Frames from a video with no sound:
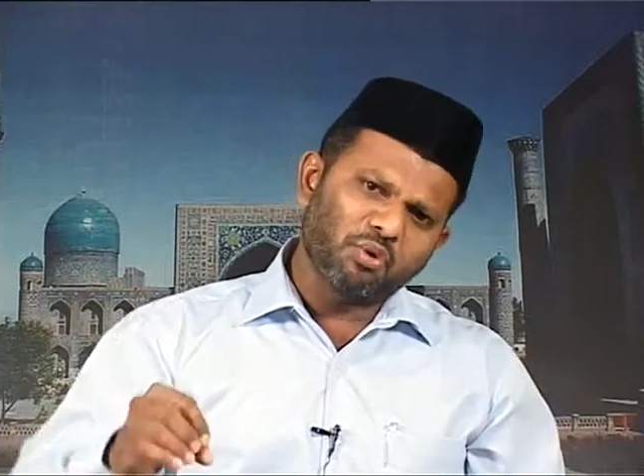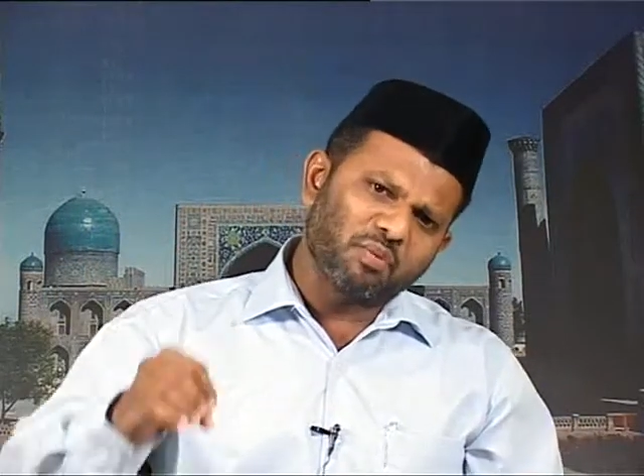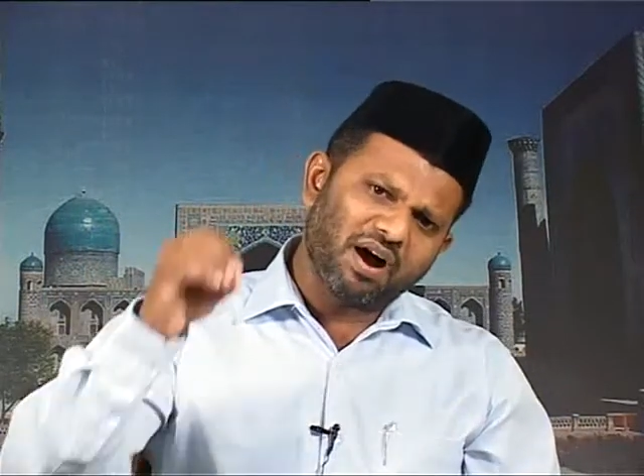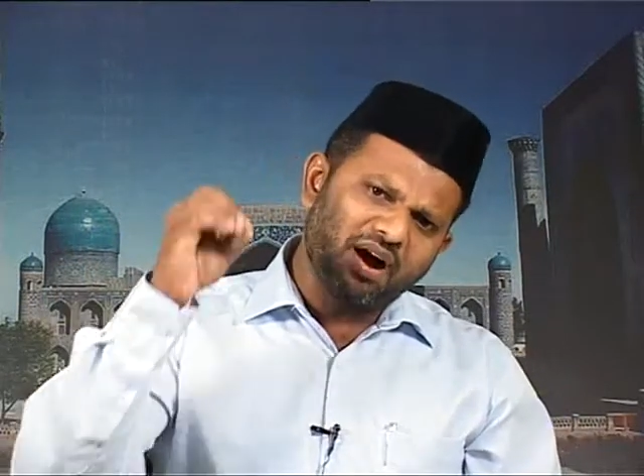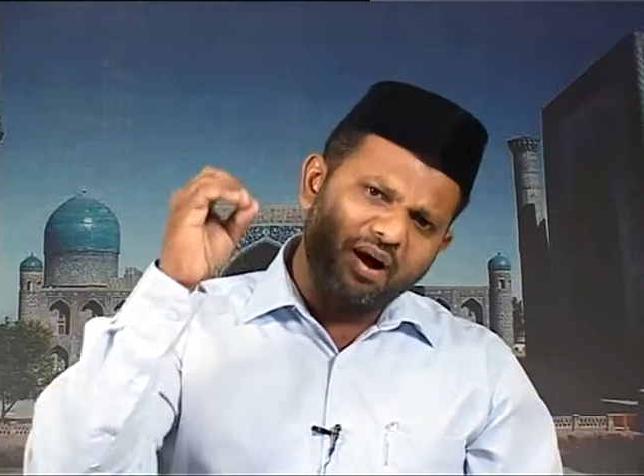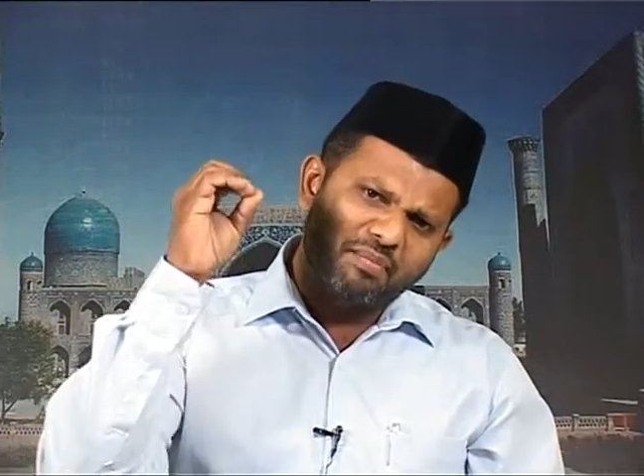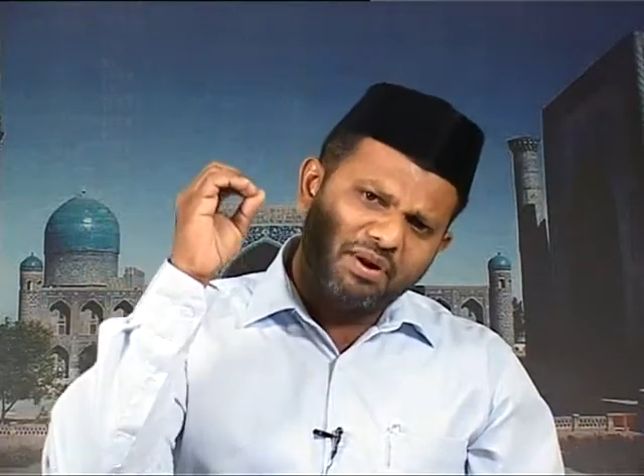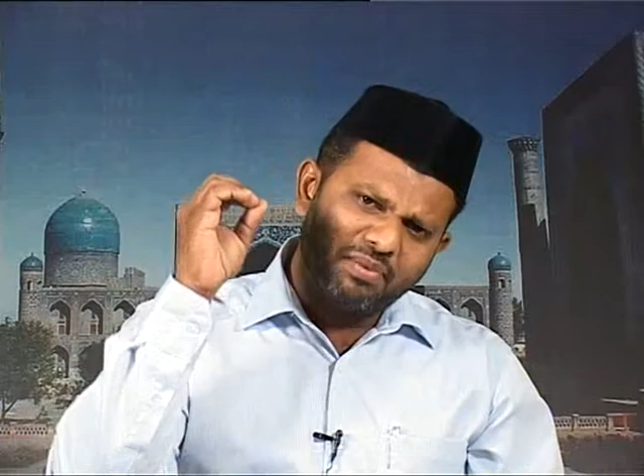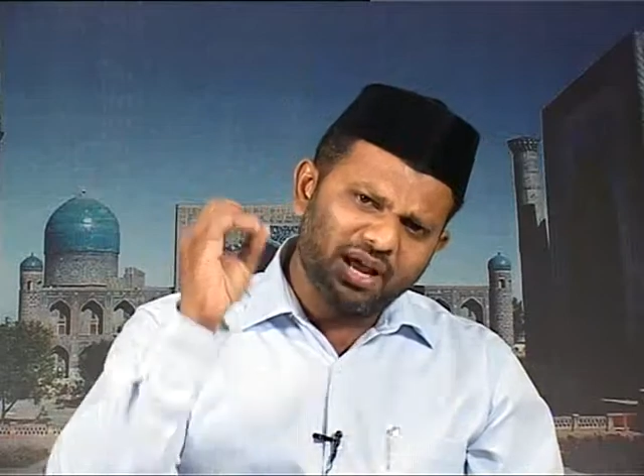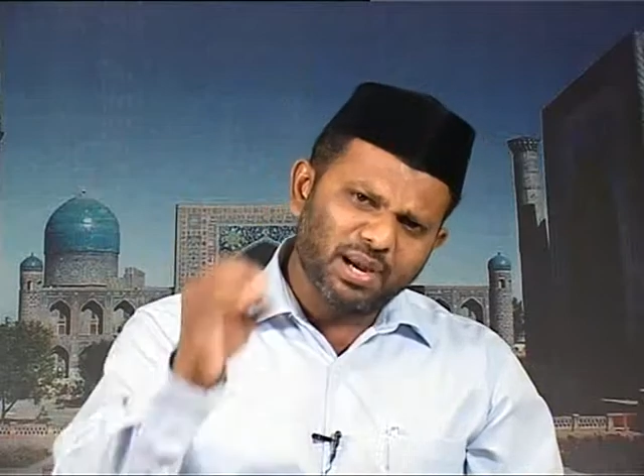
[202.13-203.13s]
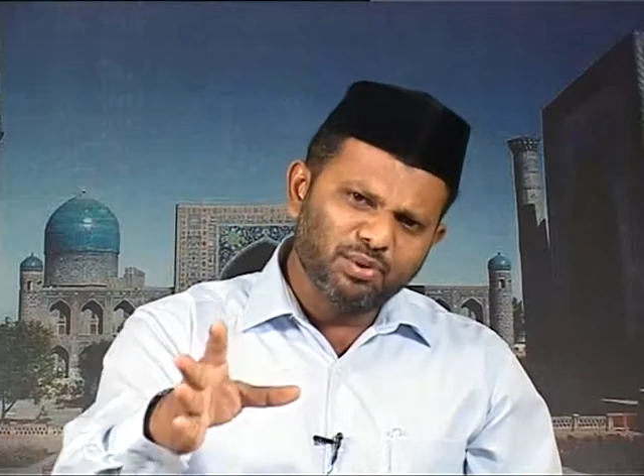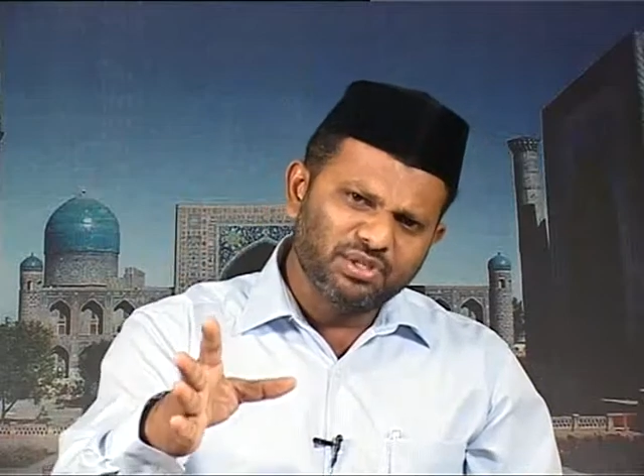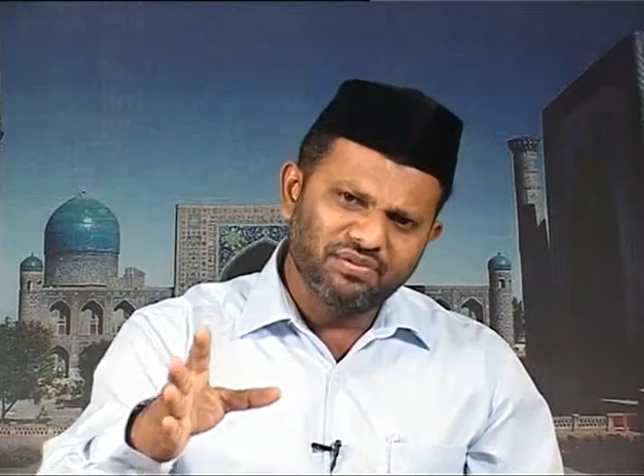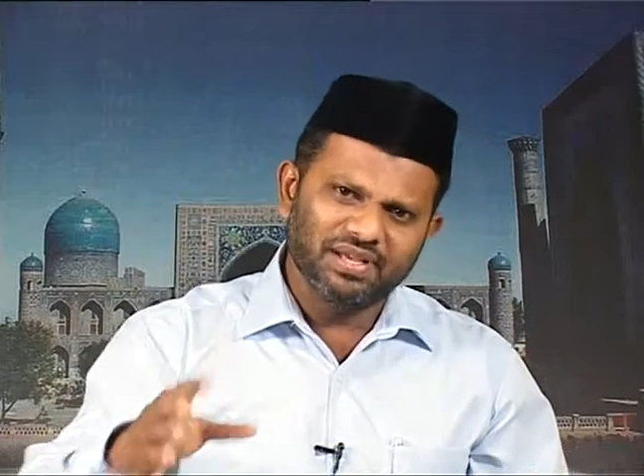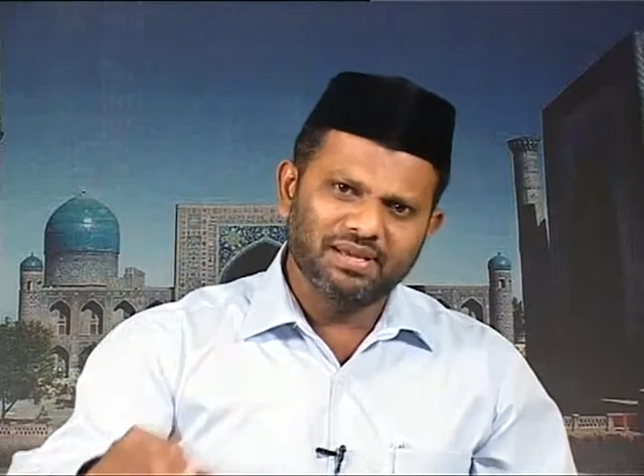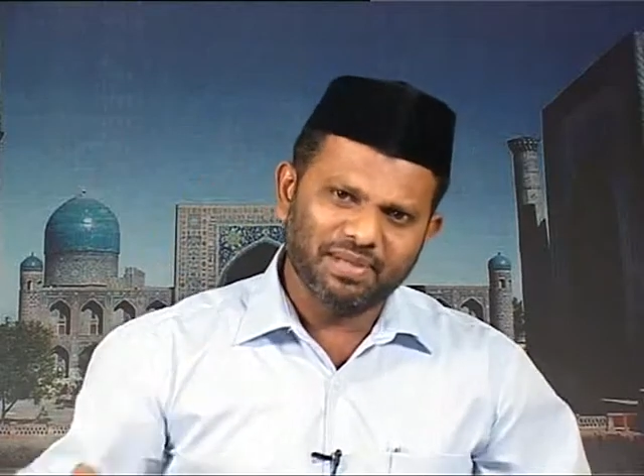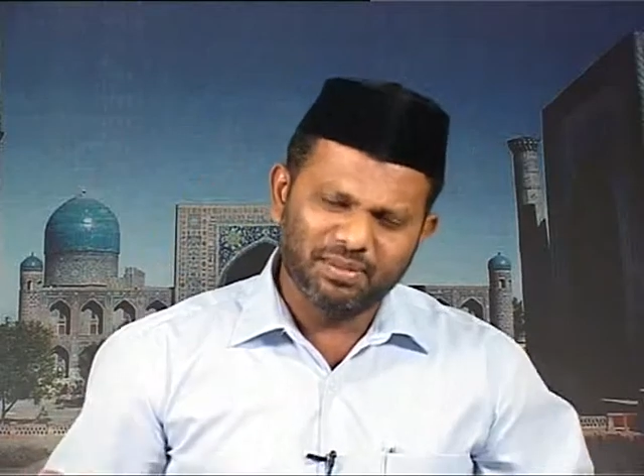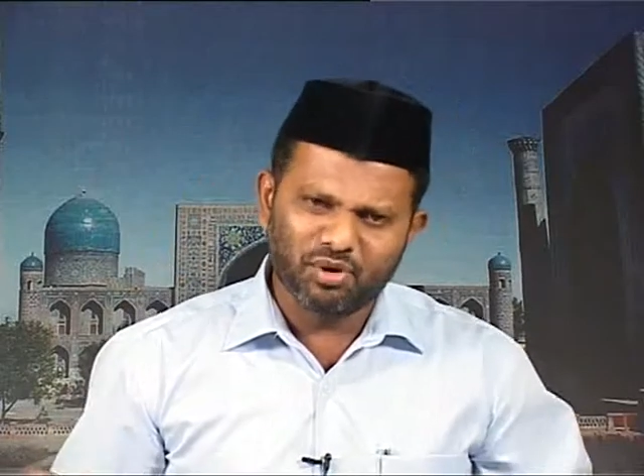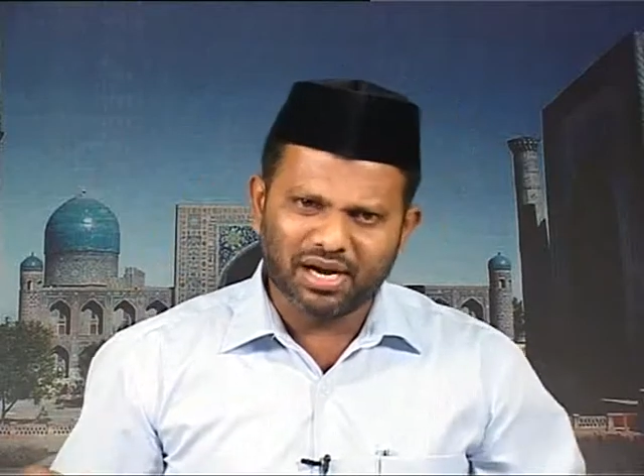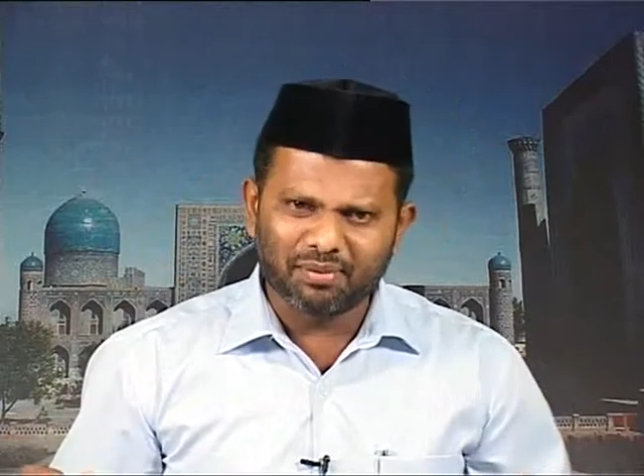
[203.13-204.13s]
ஒரு மாபெரும் அறிவுஜீவி
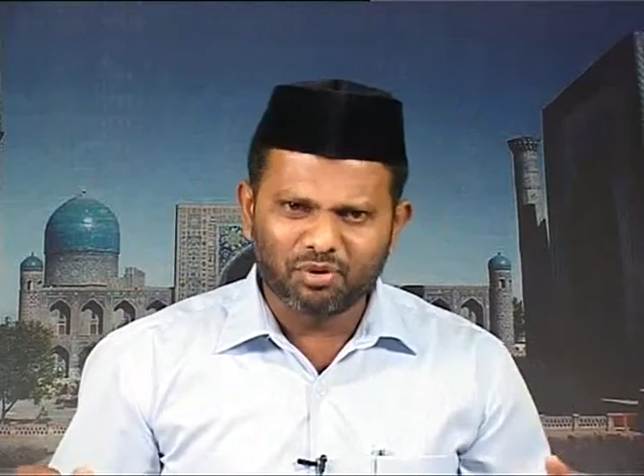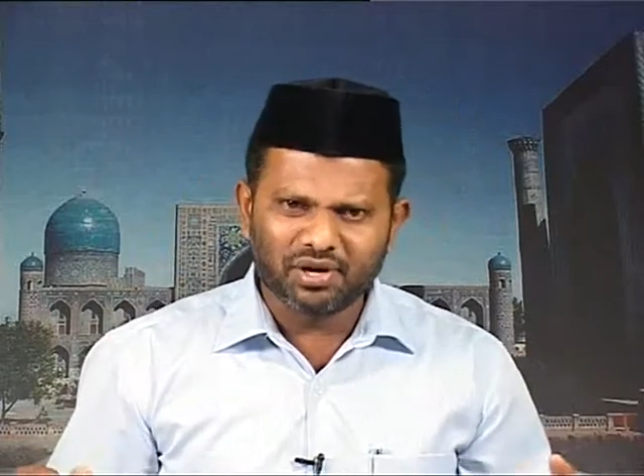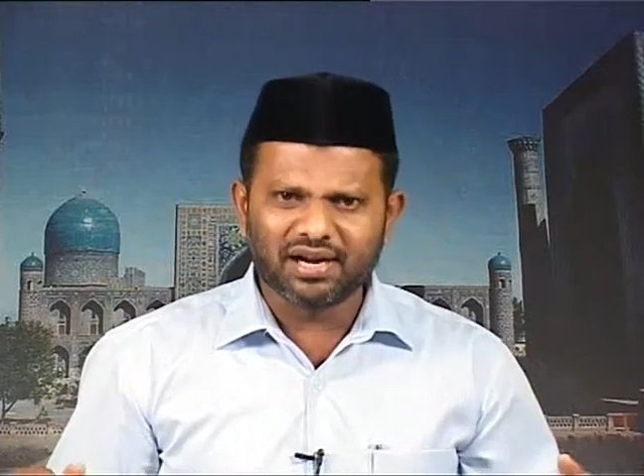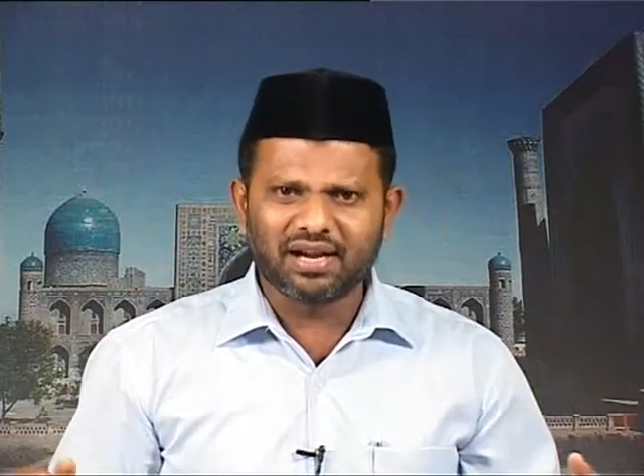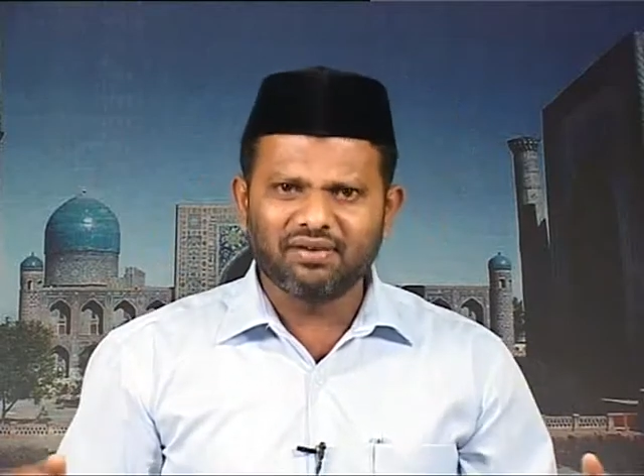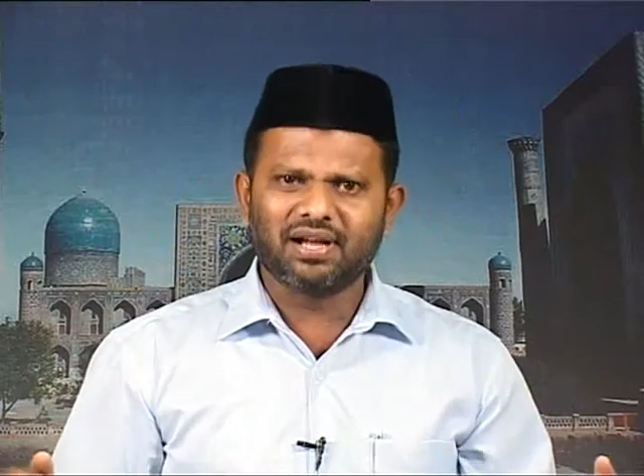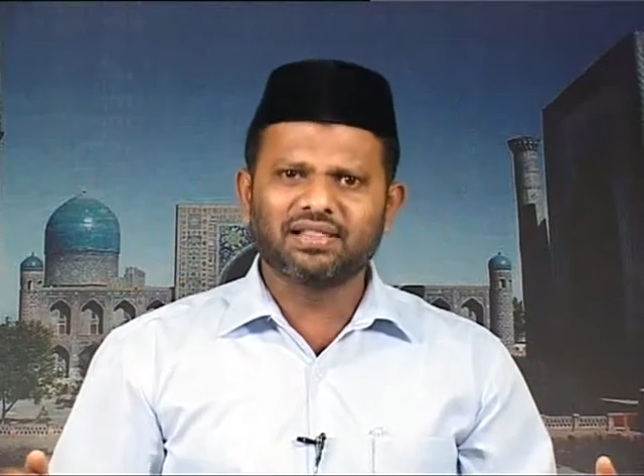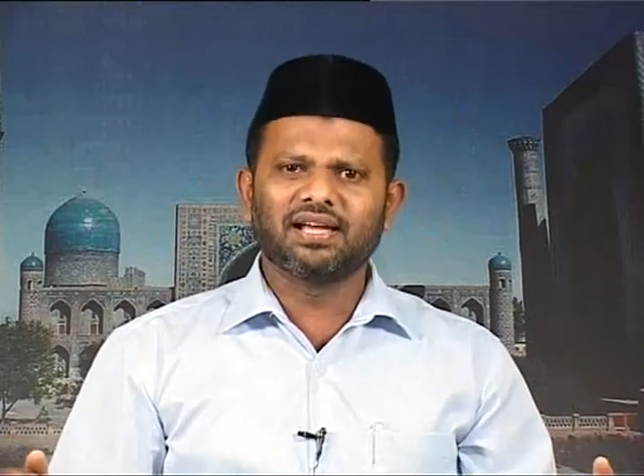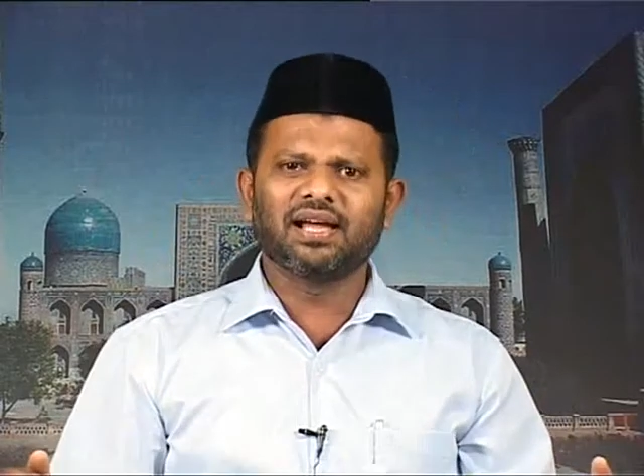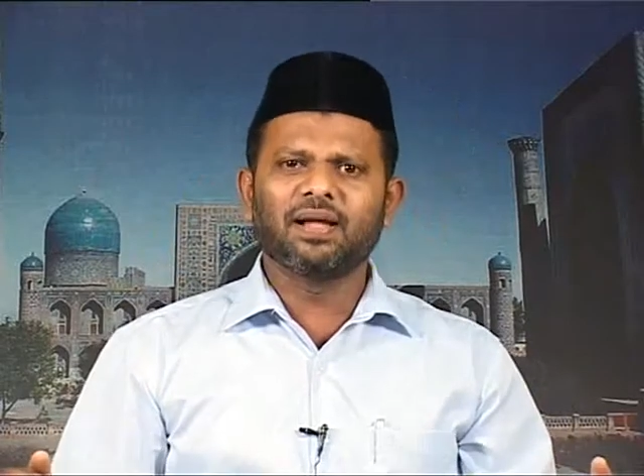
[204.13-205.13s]
பதிமூன்றாம் நூற்றாண்டிலே வாழ்ந்த